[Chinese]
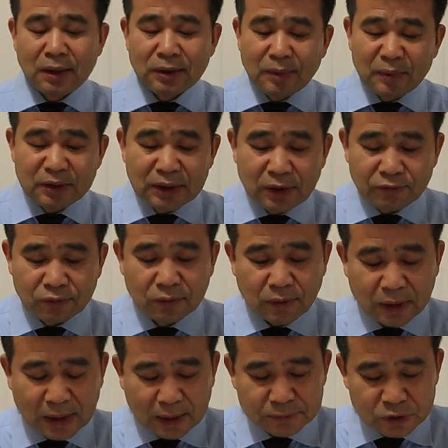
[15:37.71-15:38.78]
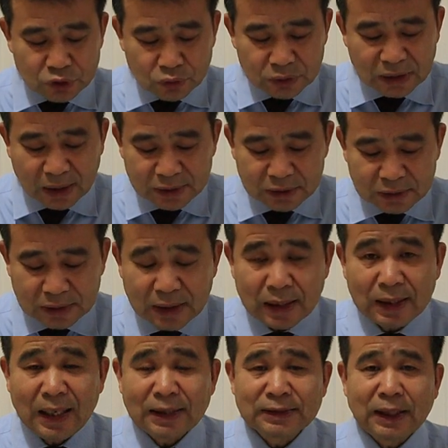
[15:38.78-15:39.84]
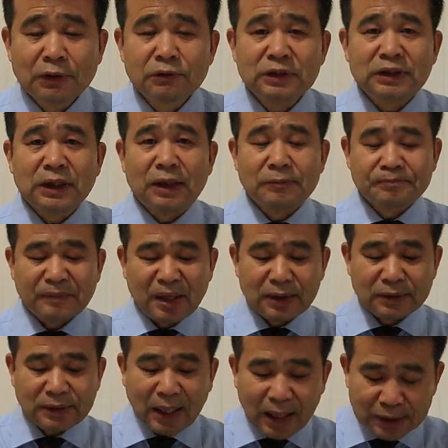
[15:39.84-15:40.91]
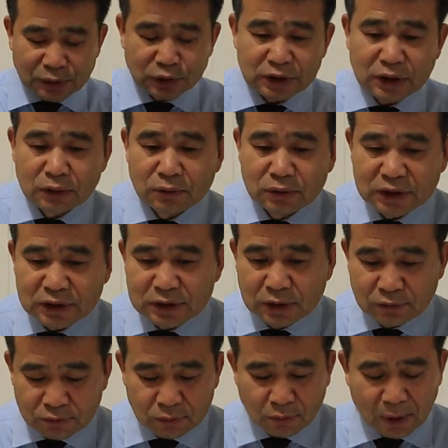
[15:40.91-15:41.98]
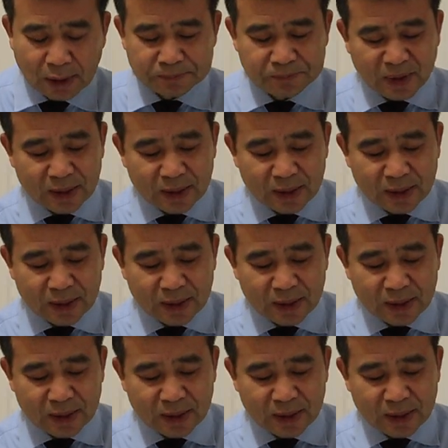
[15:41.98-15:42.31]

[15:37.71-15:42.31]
那么这个复活呢，就像是这个拉萨路一样，哎，他就是这种理性的复活。